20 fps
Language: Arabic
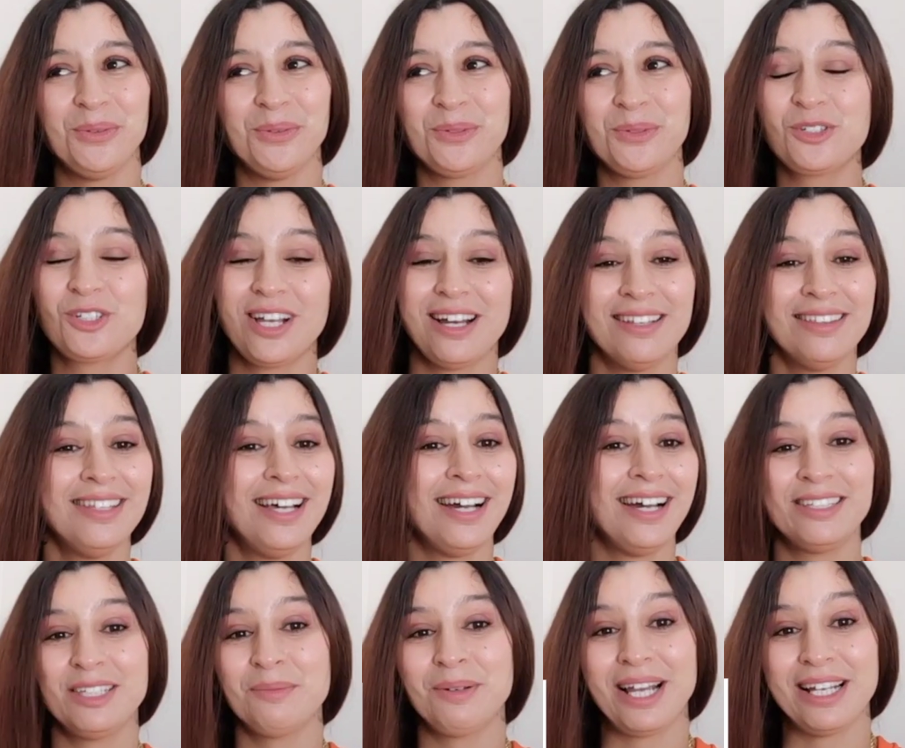وان شاء الله
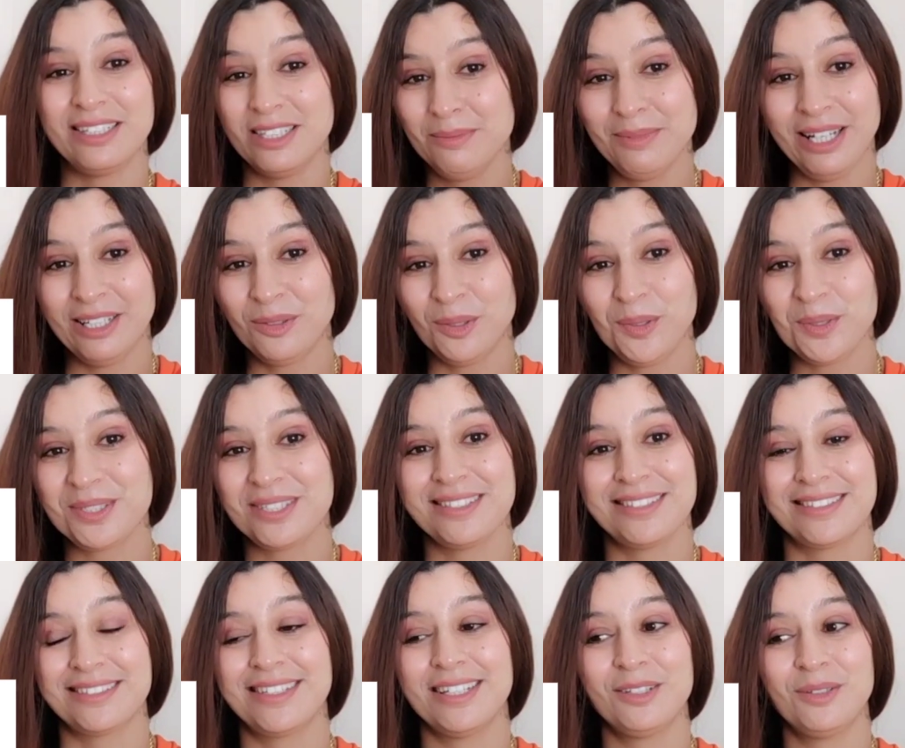غادي نبقى ديما عند حسن
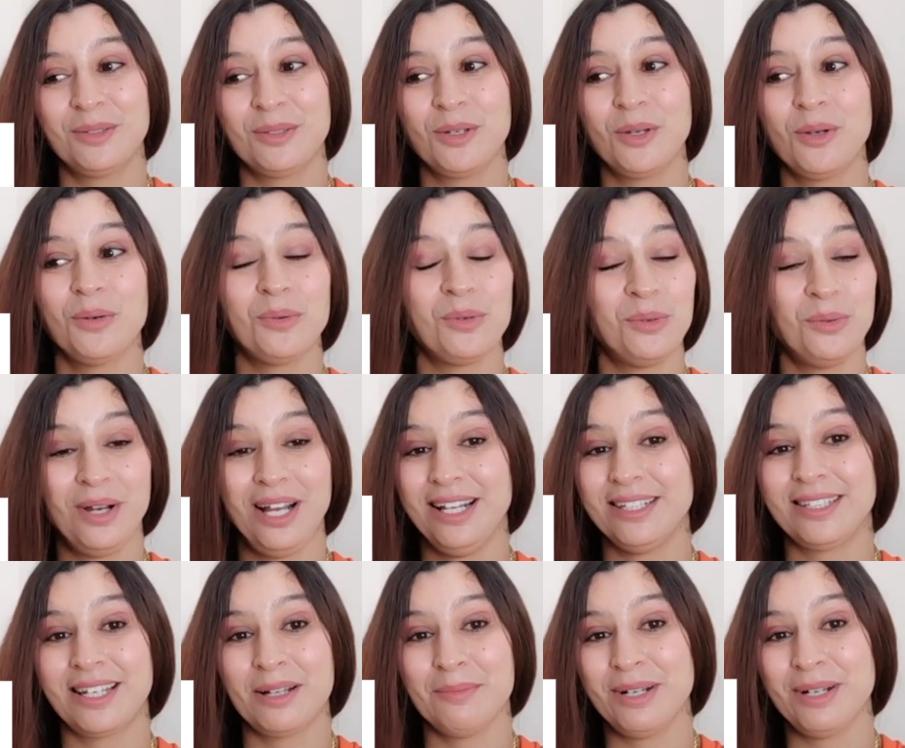الظن
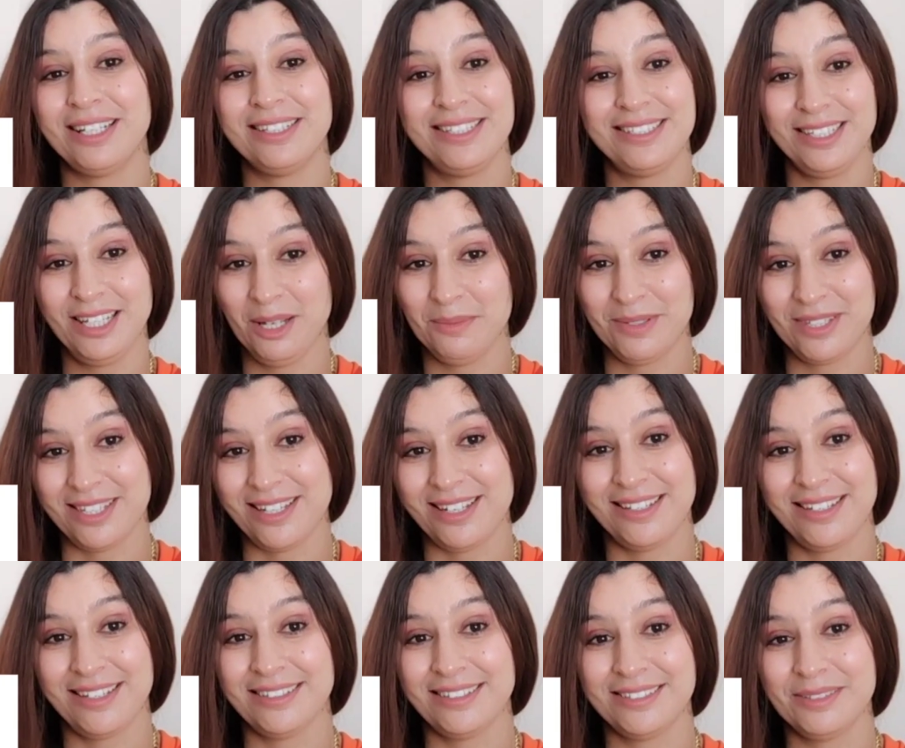والواحد راه ما غاديش يحبس
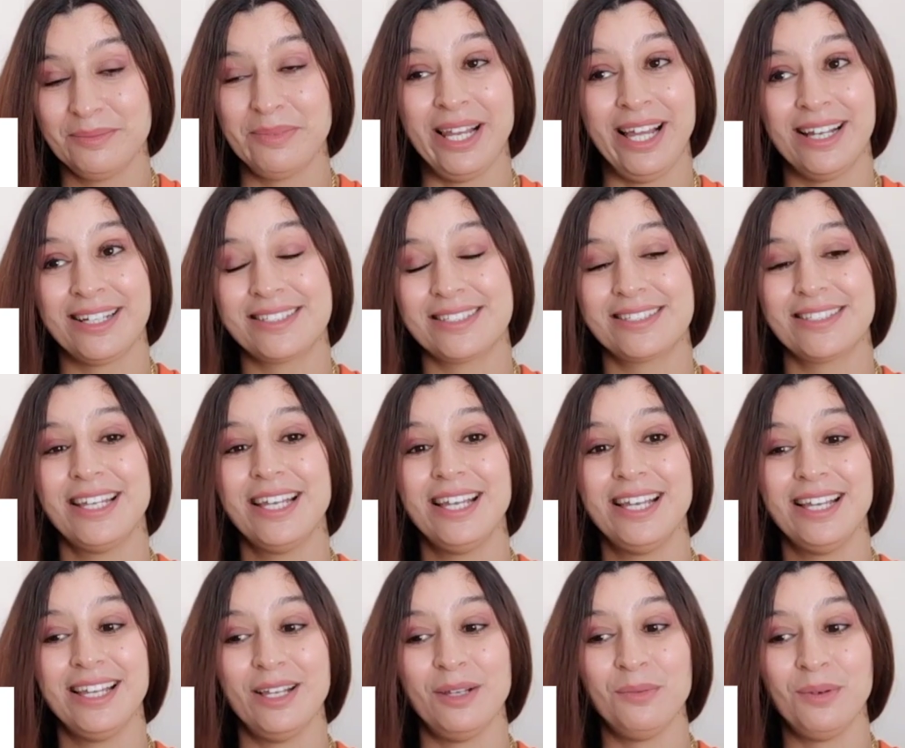هنا بالعكس
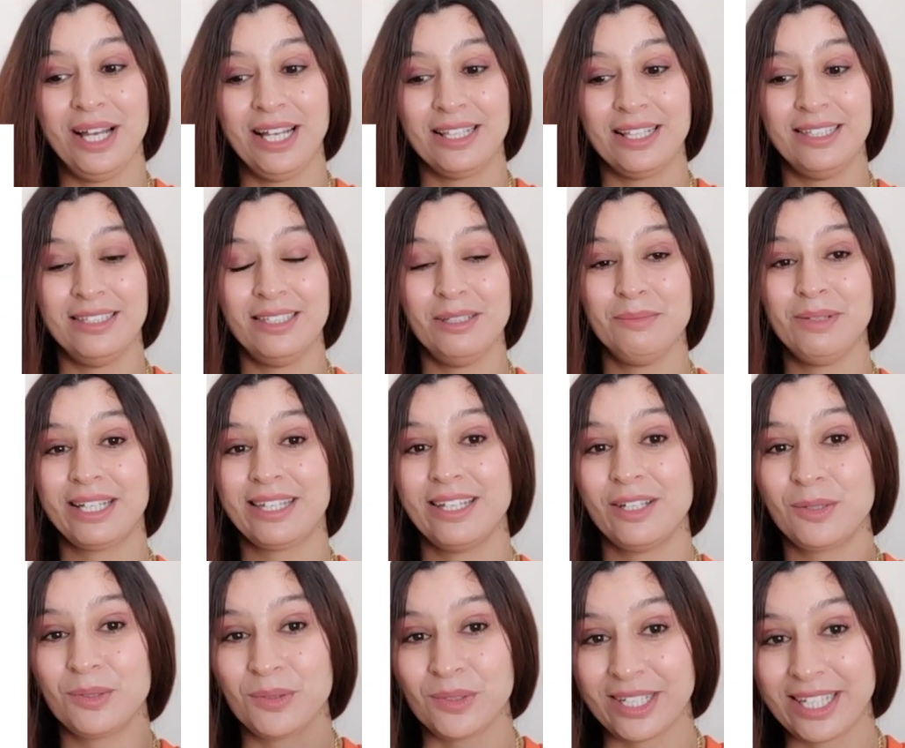الواحد اللي ديما
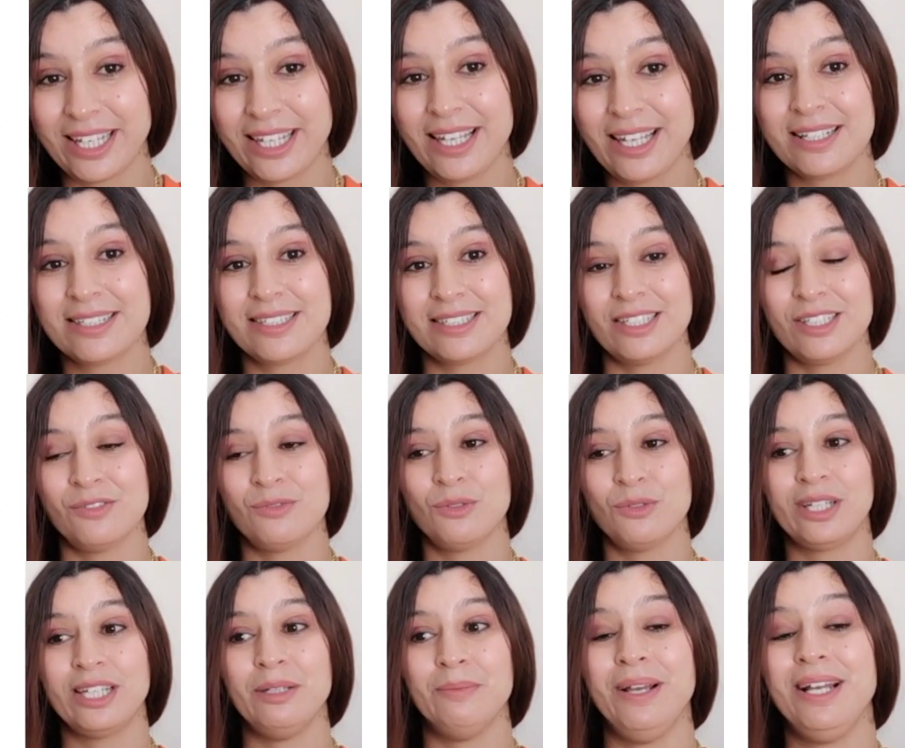كيكون كرياتيف
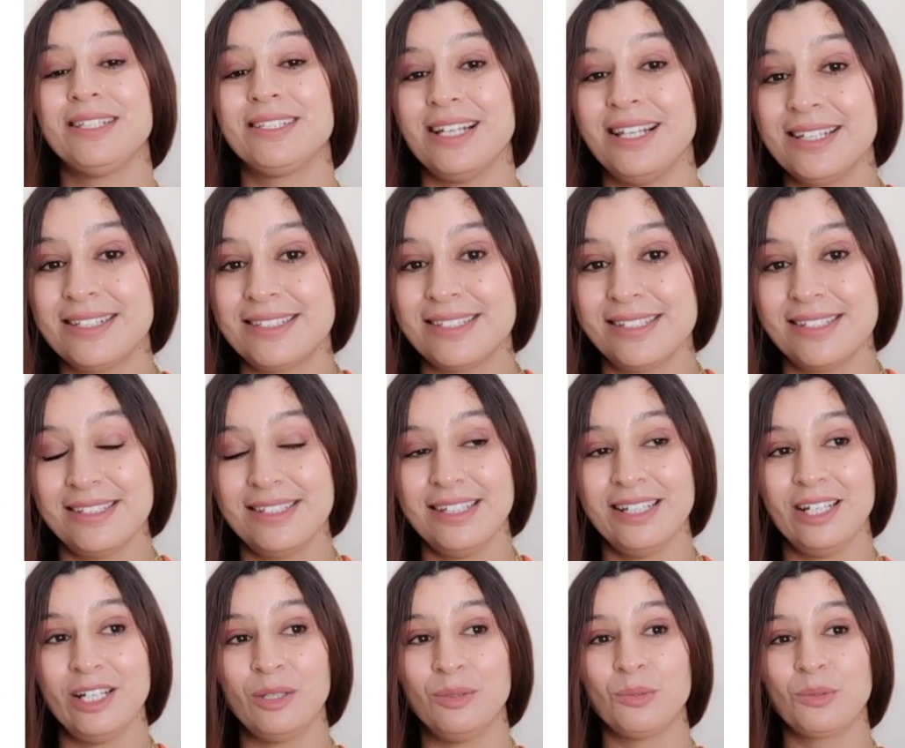وكيبحث على
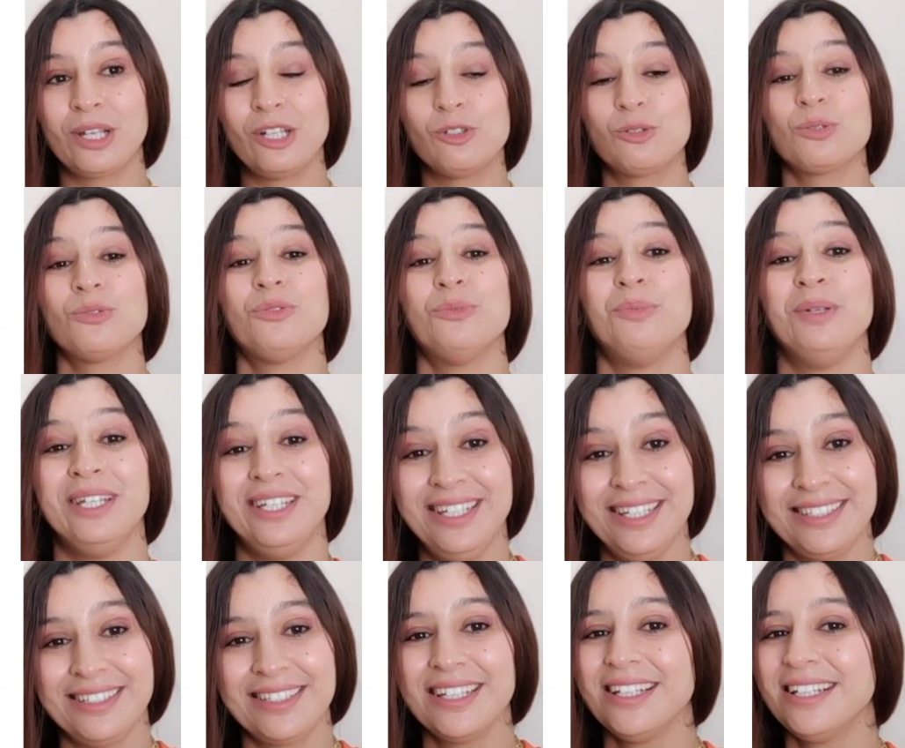التجديد وكيشوف
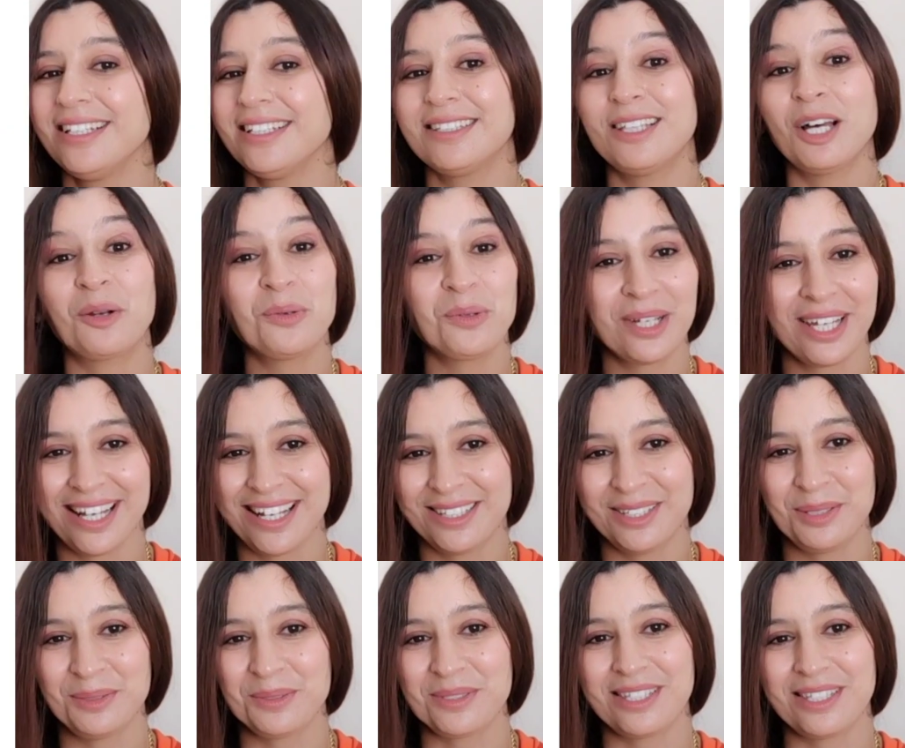بعيد ضروري
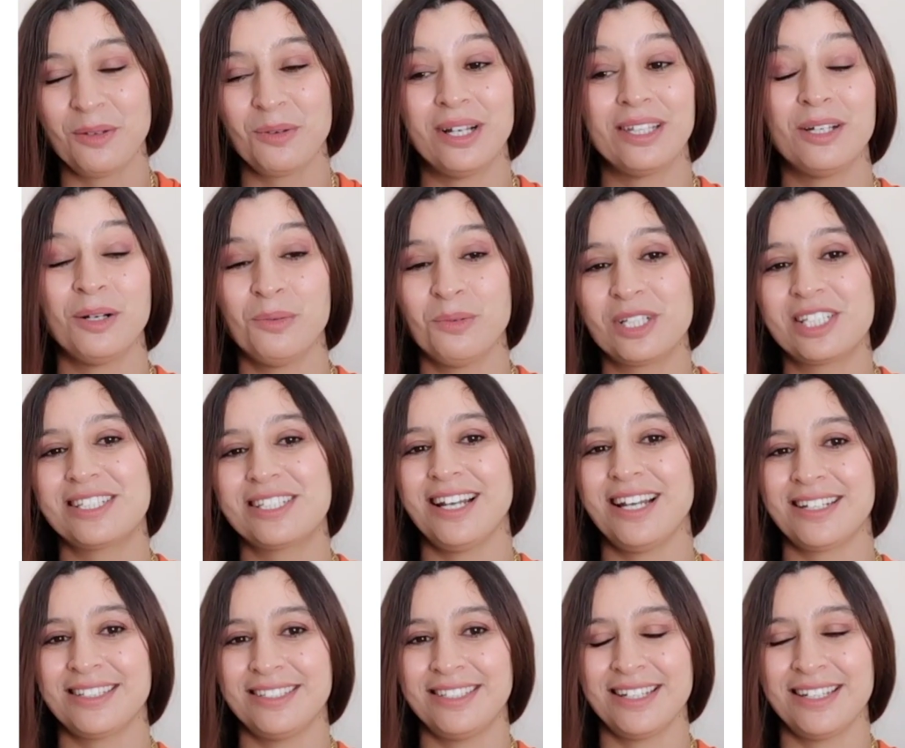غادي يوصل وهذا هو
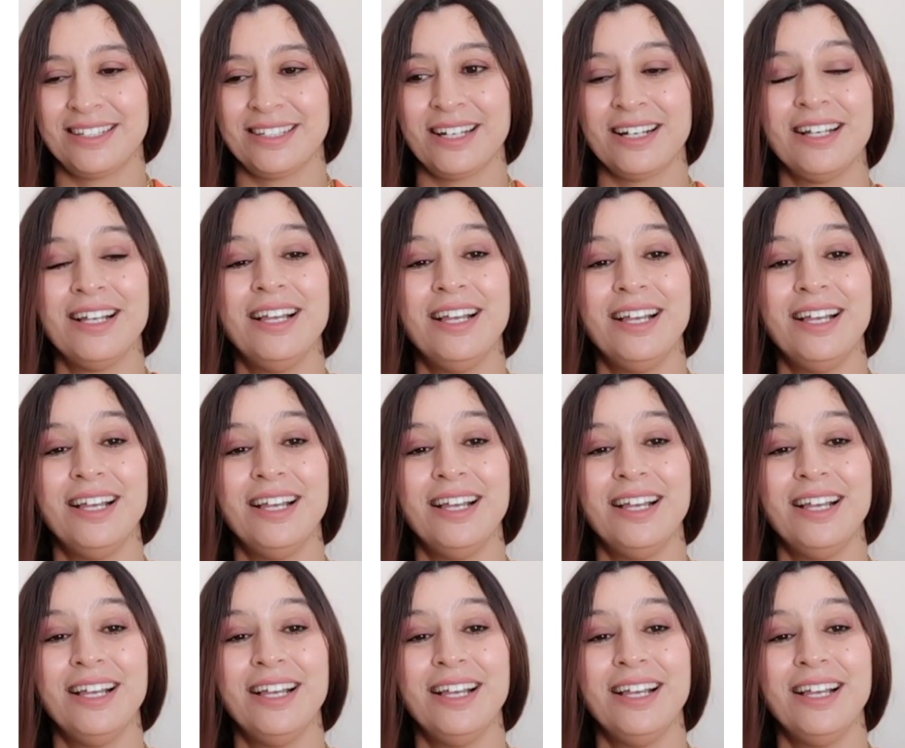الشعار ديالنا